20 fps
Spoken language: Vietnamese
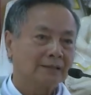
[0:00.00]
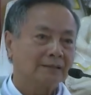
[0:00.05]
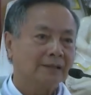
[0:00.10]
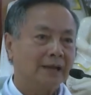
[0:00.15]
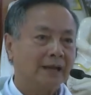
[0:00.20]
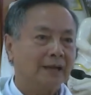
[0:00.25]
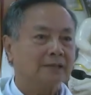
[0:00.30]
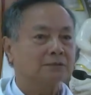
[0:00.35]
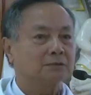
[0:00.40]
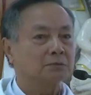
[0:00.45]

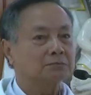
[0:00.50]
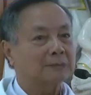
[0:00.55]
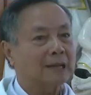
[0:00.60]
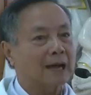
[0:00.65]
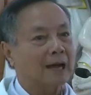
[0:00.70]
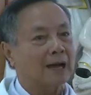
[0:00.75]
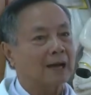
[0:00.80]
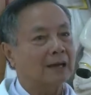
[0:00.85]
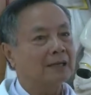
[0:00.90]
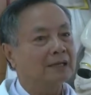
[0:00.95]
để chúng
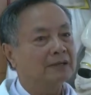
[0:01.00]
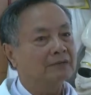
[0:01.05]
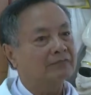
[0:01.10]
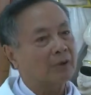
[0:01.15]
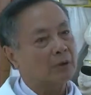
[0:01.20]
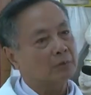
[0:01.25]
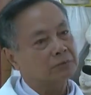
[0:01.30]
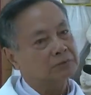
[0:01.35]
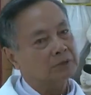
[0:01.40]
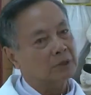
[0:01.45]
ta hy
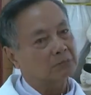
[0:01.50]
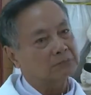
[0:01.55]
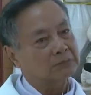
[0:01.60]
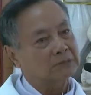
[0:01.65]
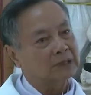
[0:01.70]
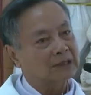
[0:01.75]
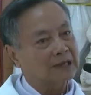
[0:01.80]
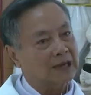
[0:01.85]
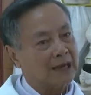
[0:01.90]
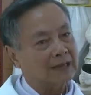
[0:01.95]
vọng trong
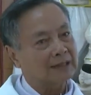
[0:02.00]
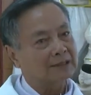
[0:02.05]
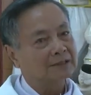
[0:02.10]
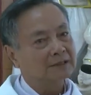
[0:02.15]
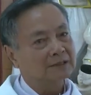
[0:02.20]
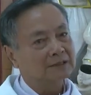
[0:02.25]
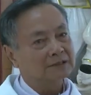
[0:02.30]
tương lai